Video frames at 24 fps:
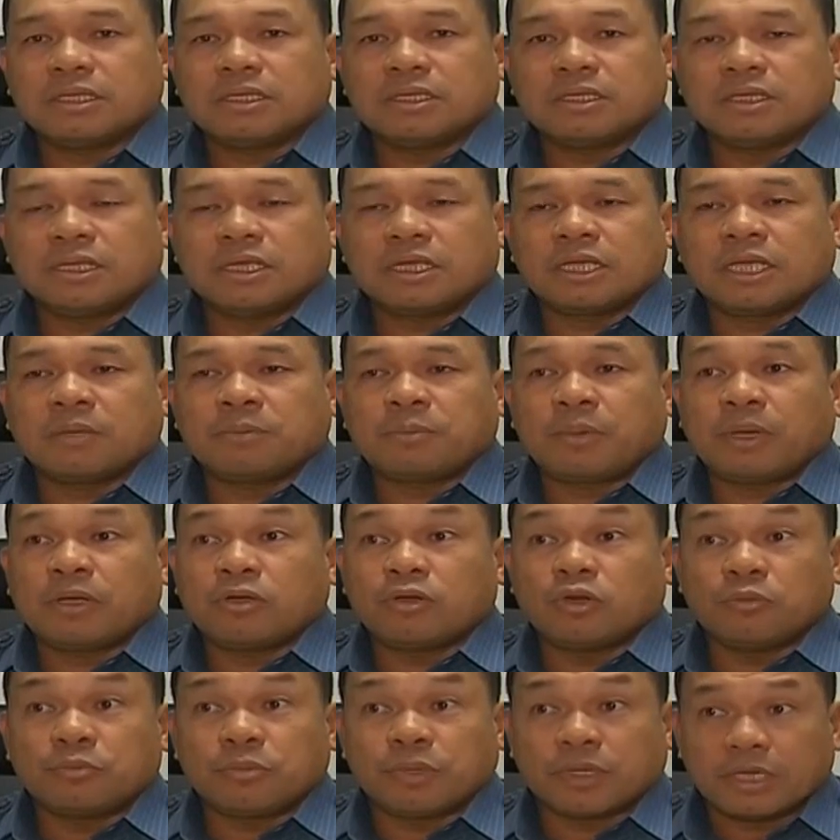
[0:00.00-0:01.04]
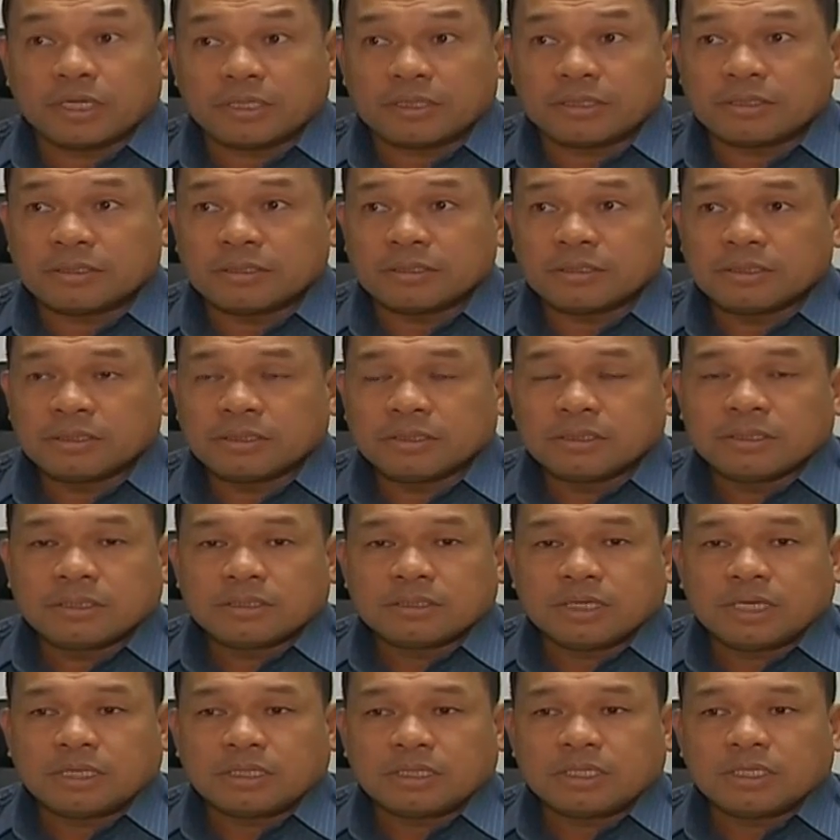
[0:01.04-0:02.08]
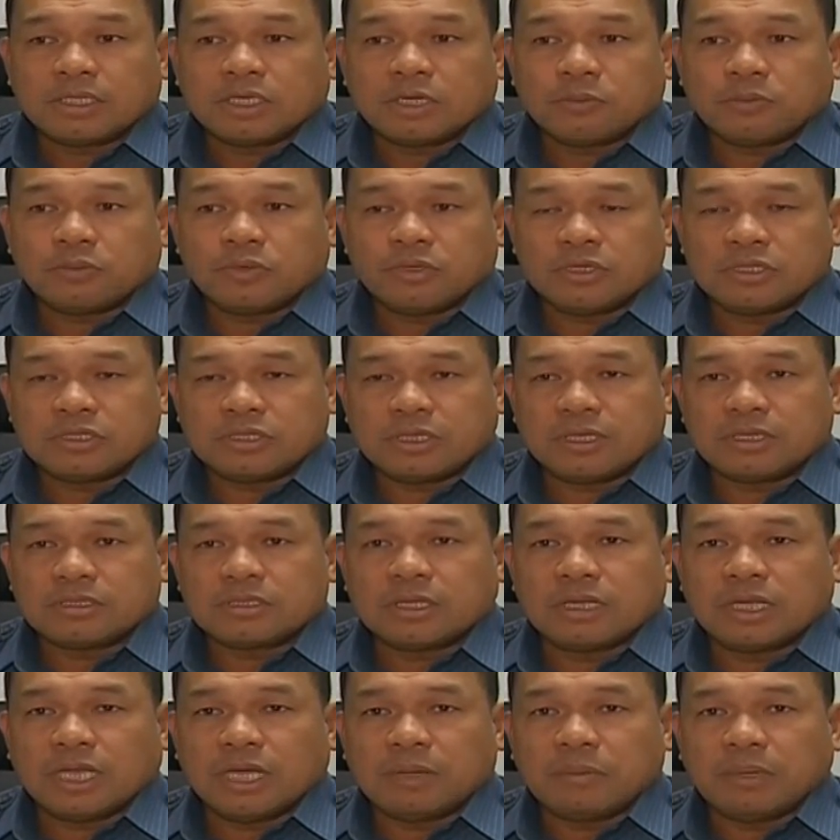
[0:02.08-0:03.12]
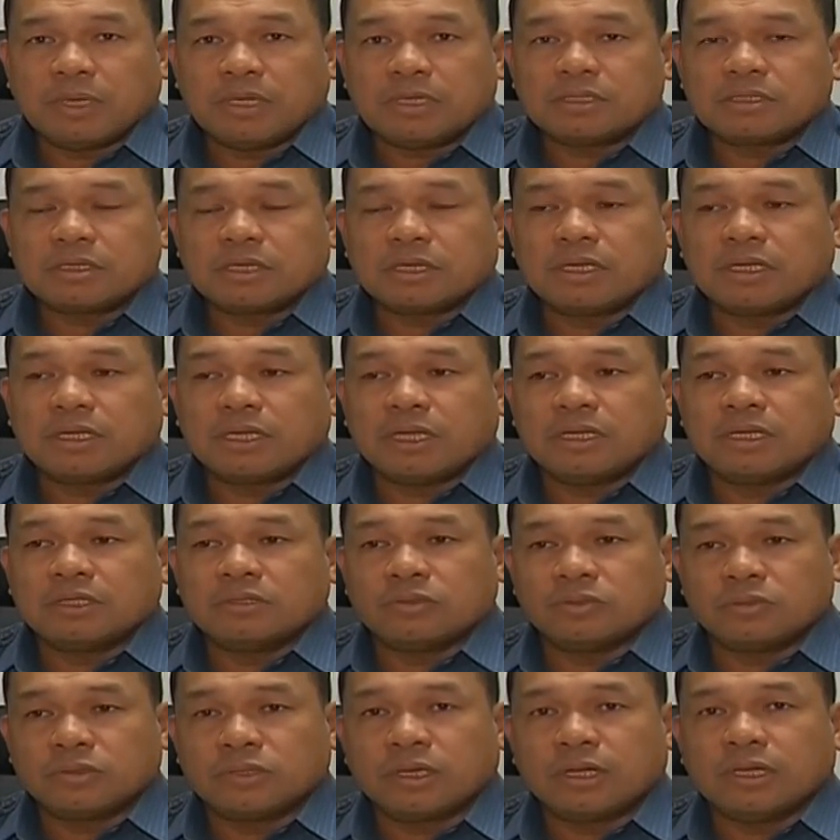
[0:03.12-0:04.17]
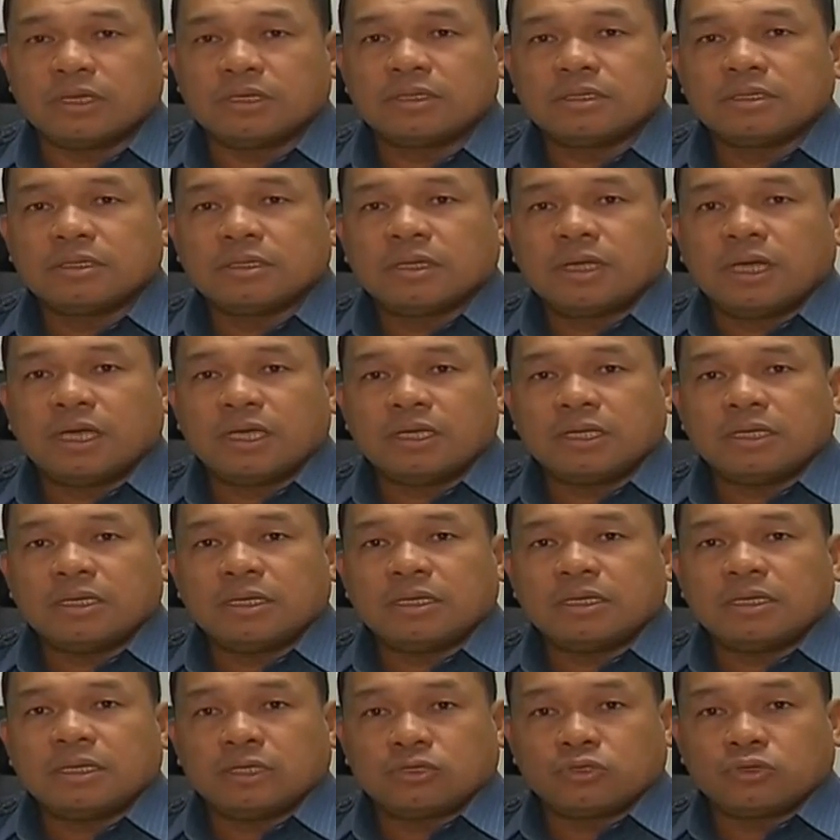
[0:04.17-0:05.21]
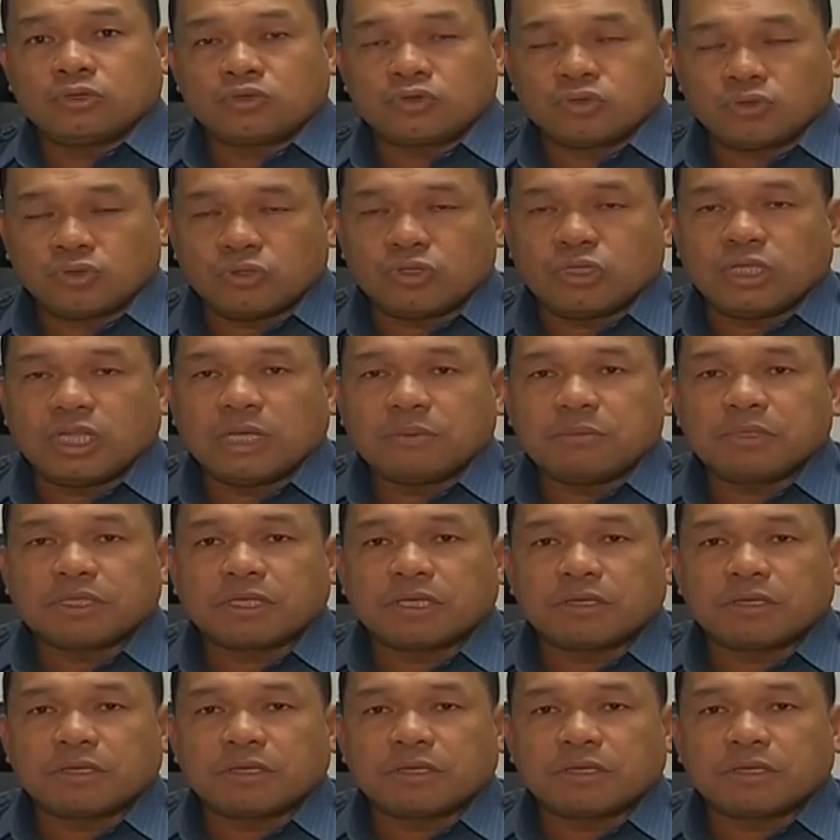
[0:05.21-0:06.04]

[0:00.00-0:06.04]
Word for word: hindi nakipag-cooperate sa ating kapulisan sa laban sa ilegal na droga ay isusunod na namin